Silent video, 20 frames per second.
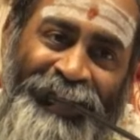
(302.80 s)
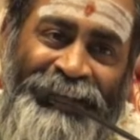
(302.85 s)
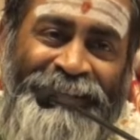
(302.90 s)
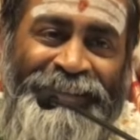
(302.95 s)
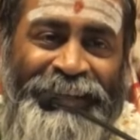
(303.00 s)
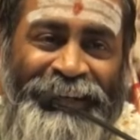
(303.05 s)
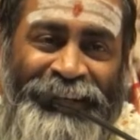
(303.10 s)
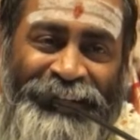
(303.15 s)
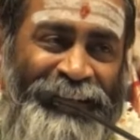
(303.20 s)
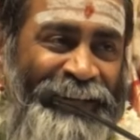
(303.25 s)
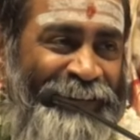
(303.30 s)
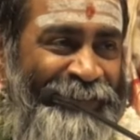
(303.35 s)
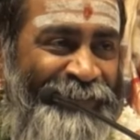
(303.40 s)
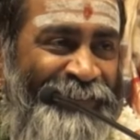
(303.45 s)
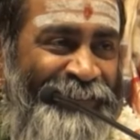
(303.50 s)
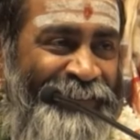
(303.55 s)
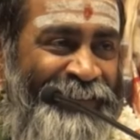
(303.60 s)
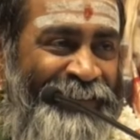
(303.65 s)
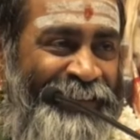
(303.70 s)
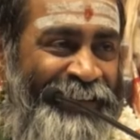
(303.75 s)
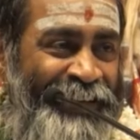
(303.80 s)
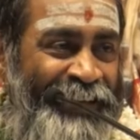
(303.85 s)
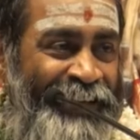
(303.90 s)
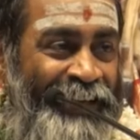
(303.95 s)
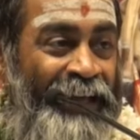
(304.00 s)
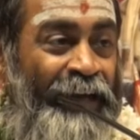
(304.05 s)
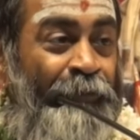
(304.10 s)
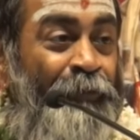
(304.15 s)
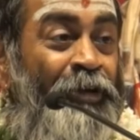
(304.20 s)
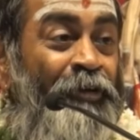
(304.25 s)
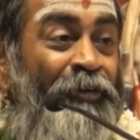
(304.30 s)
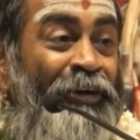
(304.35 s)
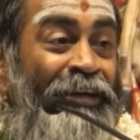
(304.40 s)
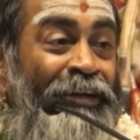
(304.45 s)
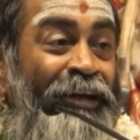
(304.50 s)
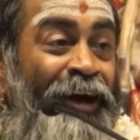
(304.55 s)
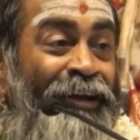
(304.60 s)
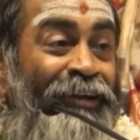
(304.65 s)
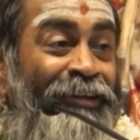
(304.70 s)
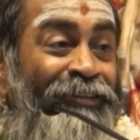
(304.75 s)
రసికత ఏమిటి
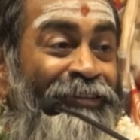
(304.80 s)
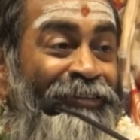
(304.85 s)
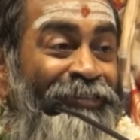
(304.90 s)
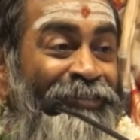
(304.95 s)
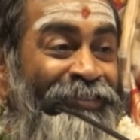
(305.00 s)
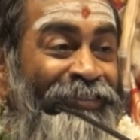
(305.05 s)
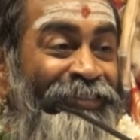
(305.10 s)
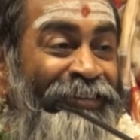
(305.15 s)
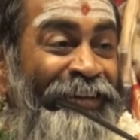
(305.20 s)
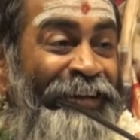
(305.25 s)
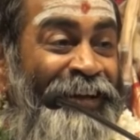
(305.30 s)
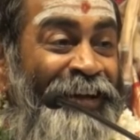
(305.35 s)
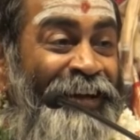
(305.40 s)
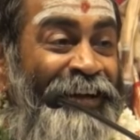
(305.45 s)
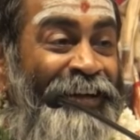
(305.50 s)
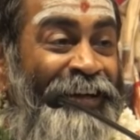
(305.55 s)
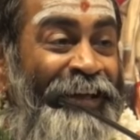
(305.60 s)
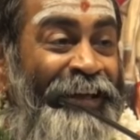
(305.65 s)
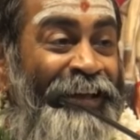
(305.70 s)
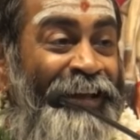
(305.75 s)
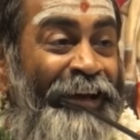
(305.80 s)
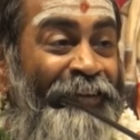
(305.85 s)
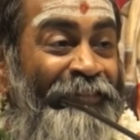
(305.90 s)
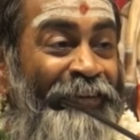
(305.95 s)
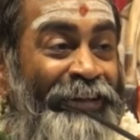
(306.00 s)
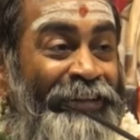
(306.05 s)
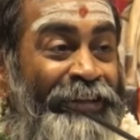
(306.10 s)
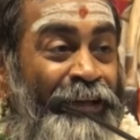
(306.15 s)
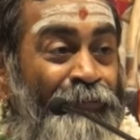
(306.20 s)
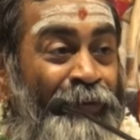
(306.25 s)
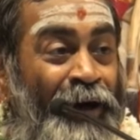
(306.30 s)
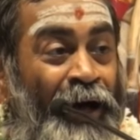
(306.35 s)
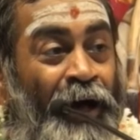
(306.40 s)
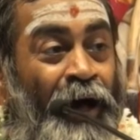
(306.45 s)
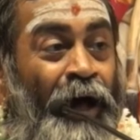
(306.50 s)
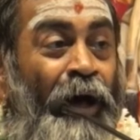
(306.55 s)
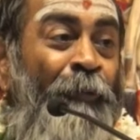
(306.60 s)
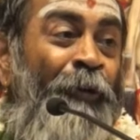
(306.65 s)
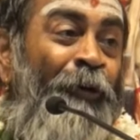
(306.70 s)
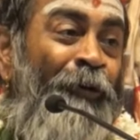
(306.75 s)
అంటే ఆనందం నిరవధి
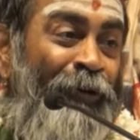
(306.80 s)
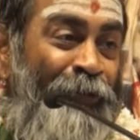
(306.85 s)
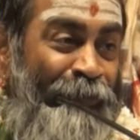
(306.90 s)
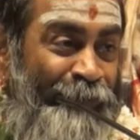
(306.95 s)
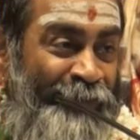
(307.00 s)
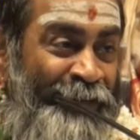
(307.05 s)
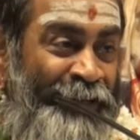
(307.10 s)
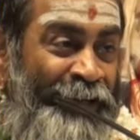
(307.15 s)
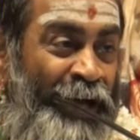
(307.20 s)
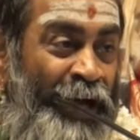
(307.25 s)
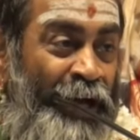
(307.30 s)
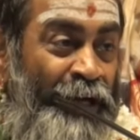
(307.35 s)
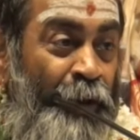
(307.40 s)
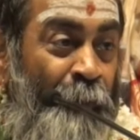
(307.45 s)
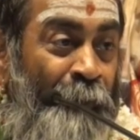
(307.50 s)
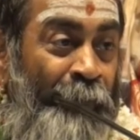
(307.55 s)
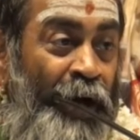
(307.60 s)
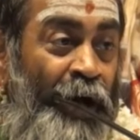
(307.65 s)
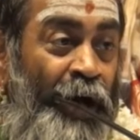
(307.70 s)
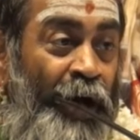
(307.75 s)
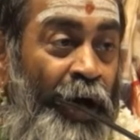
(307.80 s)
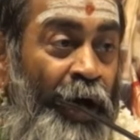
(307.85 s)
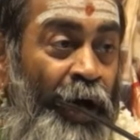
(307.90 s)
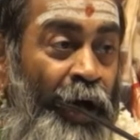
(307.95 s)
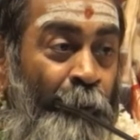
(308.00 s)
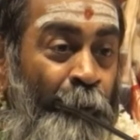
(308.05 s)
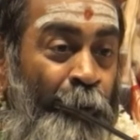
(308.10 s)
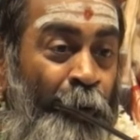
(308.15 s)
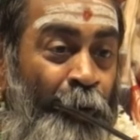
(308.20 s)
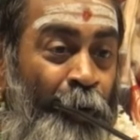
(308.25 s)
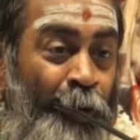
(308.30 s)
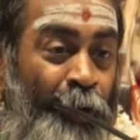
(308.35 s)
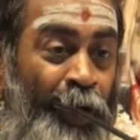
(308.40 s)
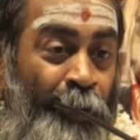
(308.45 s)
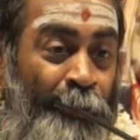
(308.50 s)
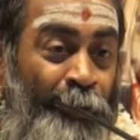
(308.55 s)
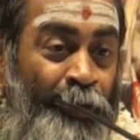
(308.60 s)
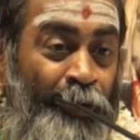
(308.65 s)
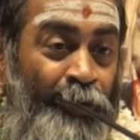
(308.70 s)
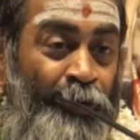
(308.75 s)
మహాభోగం అంటే
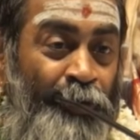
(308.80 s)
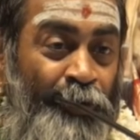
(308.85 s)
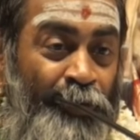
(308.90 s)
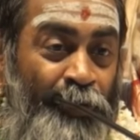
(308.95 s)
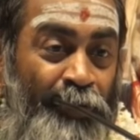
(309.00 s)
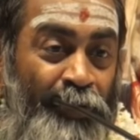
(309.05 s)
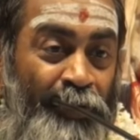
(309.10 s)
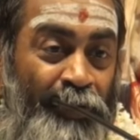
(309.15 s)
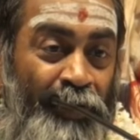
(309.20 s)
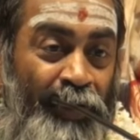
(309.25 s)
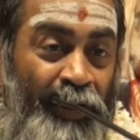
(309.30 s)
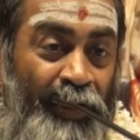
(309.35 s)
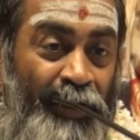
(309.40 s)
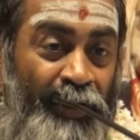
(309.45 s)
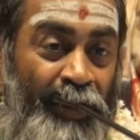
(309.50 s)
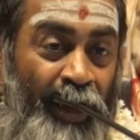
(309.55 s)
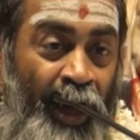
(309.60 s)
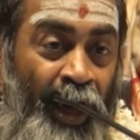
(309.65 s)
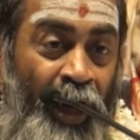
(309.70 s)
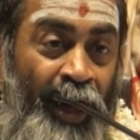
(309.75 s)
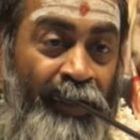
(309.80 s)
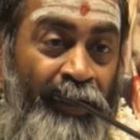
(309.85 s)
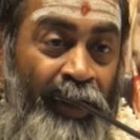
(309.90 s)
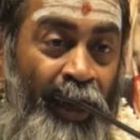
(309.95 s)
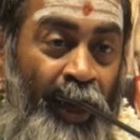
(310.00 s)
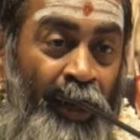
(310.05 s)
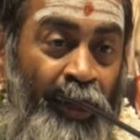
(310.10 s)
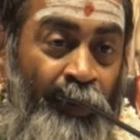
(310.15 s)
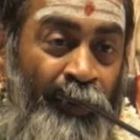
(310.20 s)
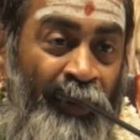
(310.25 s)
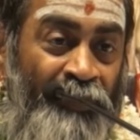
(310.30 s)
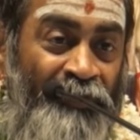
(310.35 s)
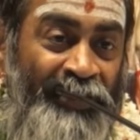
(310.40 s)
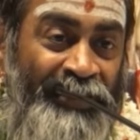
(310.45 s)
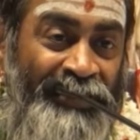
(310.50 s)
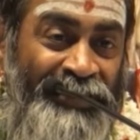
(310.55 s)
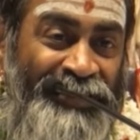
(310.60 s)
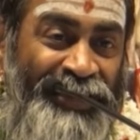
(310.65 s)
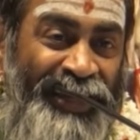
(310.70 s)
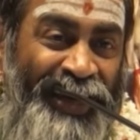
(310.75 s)
మహాభోగములు
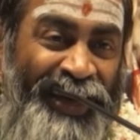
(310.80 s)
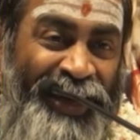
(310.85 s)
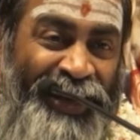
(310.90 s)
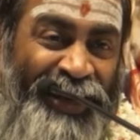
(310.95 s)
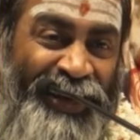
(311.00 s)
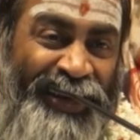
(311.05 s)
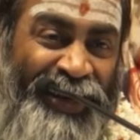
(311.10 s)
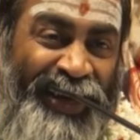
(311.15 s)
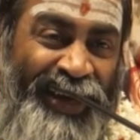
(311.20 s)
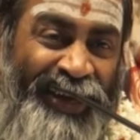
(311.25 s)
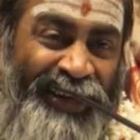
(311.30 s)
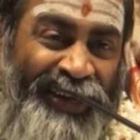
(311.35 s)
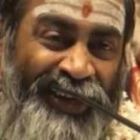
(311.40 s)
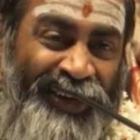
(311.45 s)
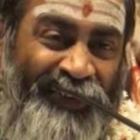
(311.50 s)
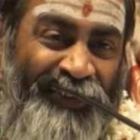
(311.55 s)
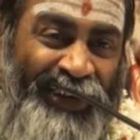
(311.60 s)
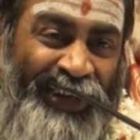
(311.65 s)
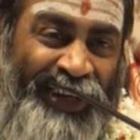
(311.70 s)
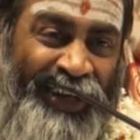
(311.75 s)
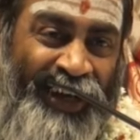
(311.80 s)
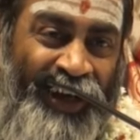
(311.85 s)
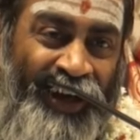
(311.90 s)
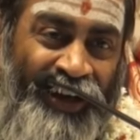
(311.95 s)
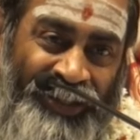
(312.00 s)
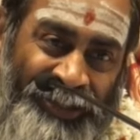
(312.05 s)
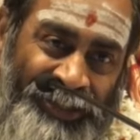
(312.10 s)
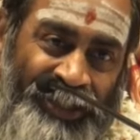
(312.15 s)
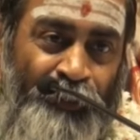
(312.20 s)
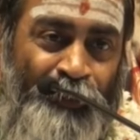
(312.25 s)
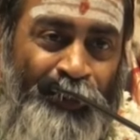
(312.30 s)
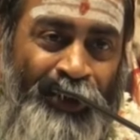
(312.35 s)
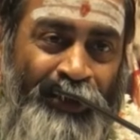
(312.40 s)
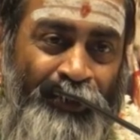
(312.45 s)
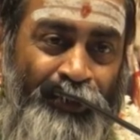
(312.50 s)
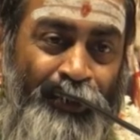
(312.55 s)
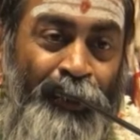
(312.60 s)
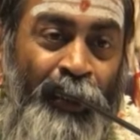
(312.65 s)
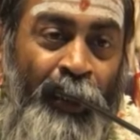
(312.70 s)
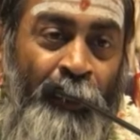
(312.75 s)
అనుభవించాలనేటటువంటి కాంక్ష
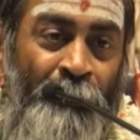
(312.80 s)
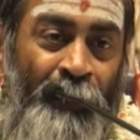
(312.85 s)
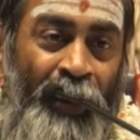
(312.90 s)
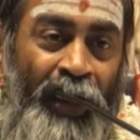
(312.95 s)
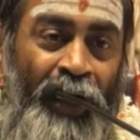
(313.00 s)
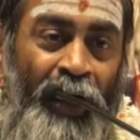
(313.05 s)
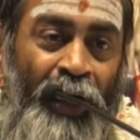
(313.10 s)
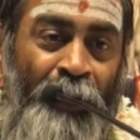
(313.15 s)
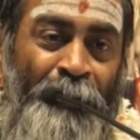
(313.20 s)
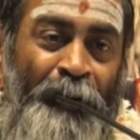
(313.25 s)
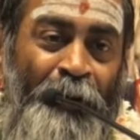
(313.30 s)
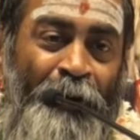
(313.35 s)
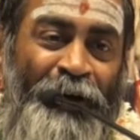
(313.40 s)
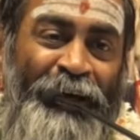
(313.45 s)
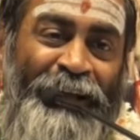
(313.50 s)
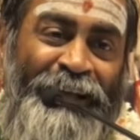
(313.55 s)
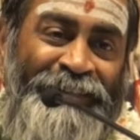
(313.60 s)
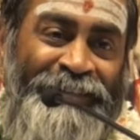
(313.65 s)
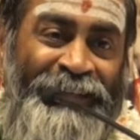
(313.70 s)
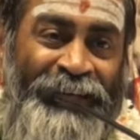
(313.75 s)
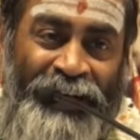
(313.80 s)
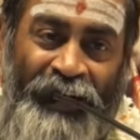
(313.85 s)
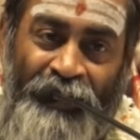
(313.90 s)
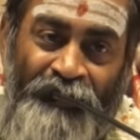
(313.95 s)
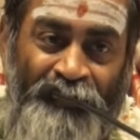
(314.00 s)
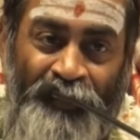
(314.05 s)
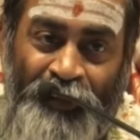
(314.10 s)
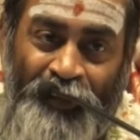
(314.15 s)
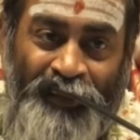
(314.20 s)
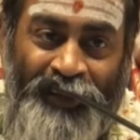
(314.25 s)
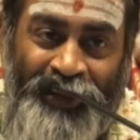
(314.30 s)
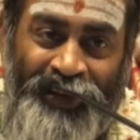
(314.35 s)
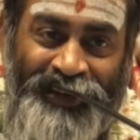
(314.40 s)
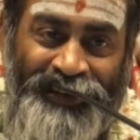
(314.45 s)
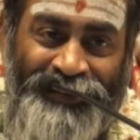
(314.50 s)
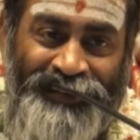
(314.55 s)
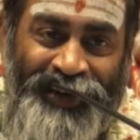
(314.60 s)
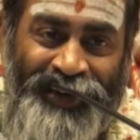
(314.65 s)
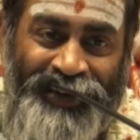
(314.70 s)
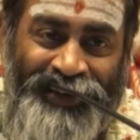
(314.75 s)
పేరు మహాభోగ రసిక వింటున్నారు
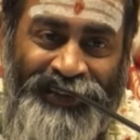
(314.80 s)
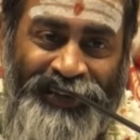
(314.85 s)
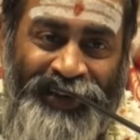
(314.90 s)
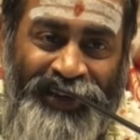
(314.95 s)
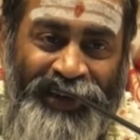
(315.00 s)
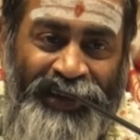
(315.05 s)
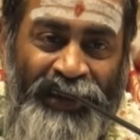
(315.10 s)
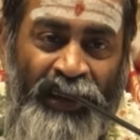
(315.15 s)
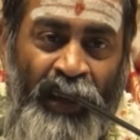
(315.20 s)
కదా జాగ్రత్తగా